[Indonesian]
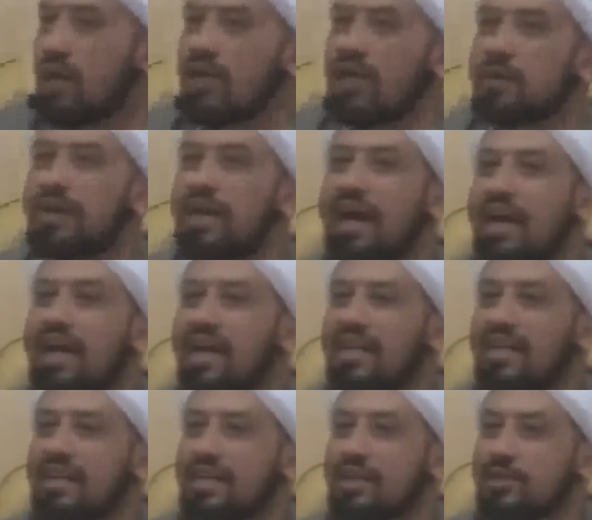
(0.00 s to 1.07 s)
daripada arena
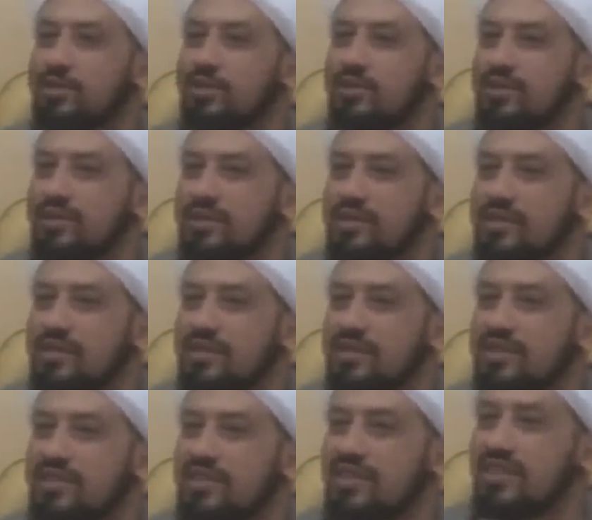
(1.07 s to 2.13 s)
tadi itu.
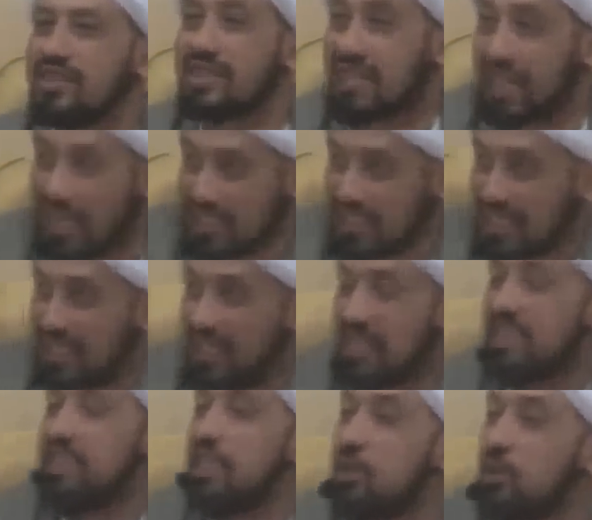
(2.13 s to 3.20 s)
Terjadi di
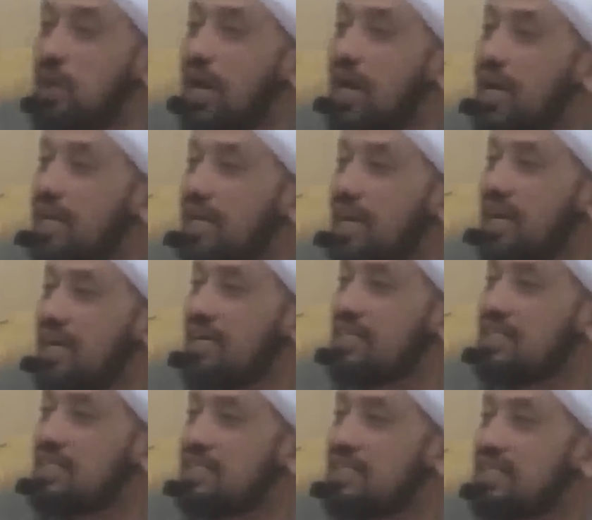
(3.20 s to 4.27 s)
situ akhirnya
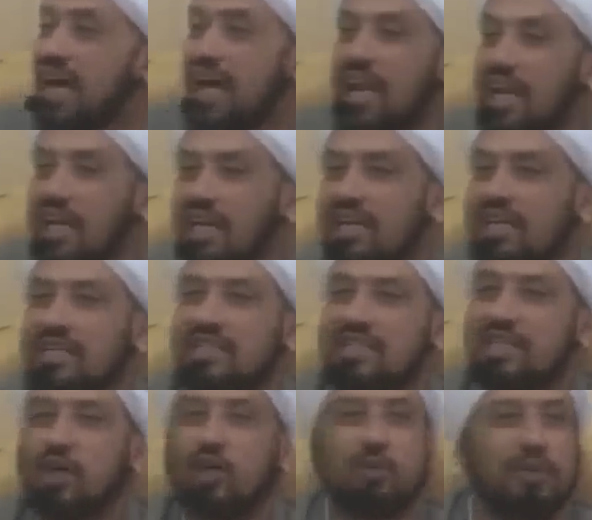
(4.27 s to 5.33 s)
saling
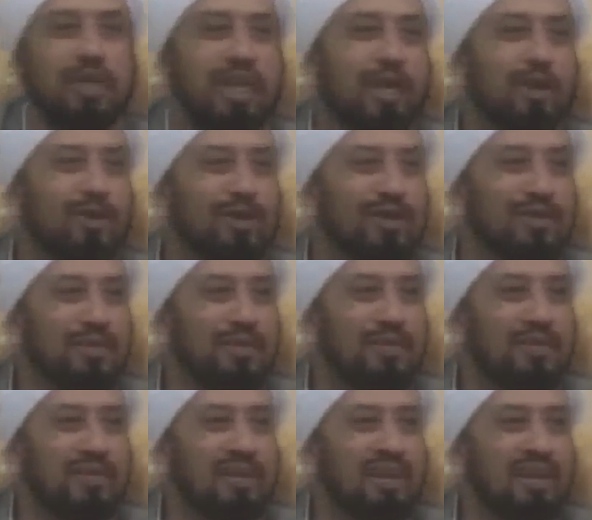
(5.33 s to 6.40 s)
sikut menyikut.
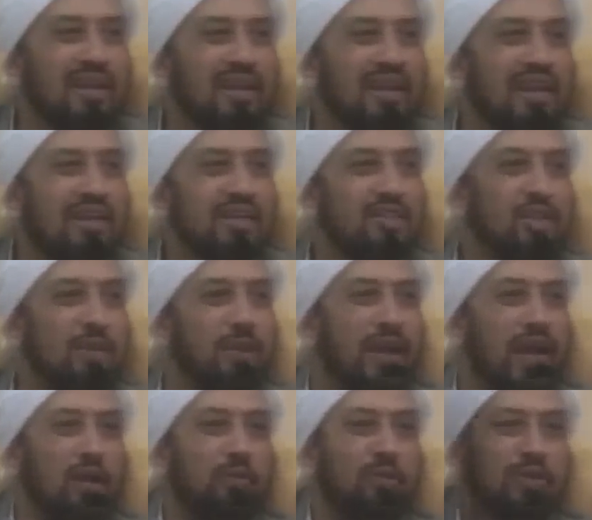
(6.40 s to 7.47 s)
Coba
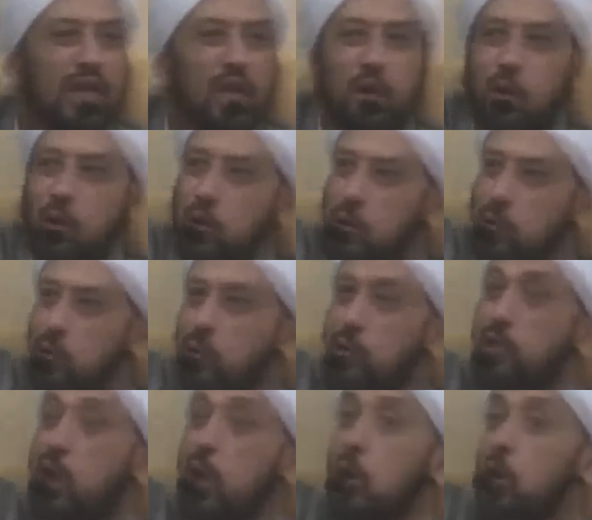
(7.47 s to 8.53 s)
kalau menjauh,
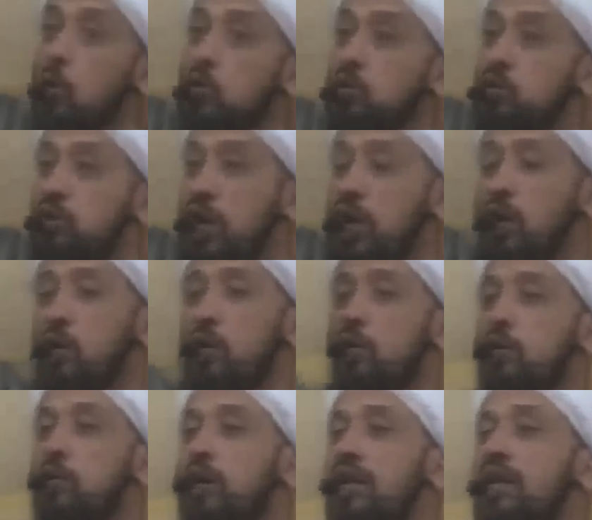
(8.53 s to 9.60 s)
menjauh, jauh,
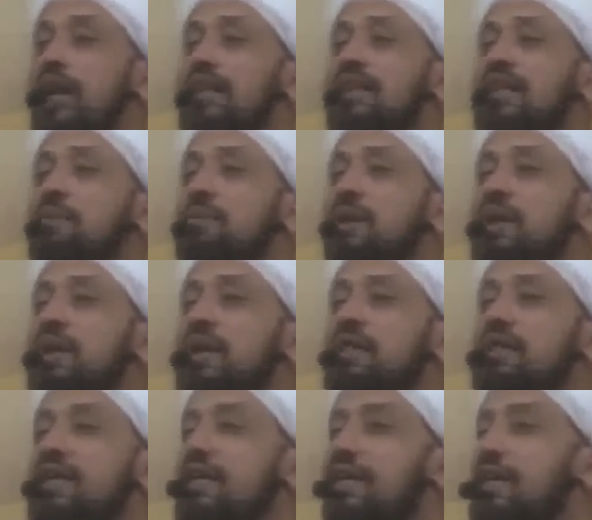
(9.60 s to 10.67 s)
kelihatan mereka
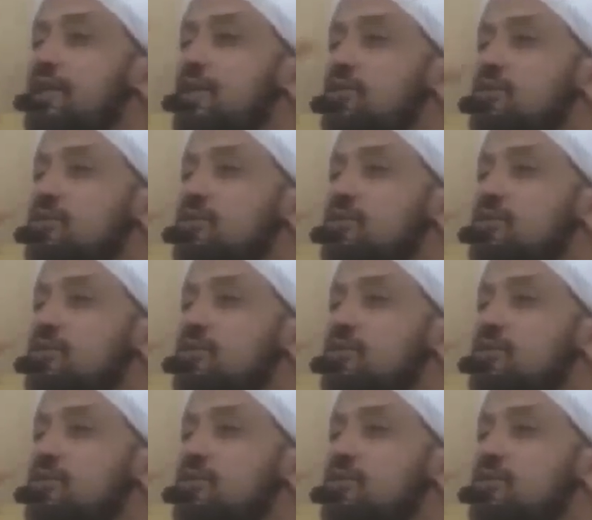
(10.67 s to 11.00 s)
tadi itu